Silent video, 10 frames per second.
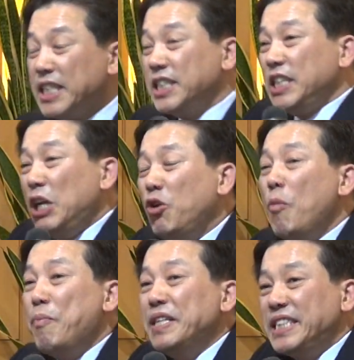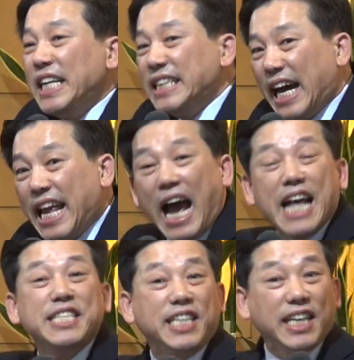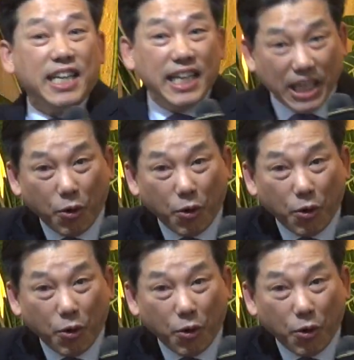제 일곱 번째 날의 안식일이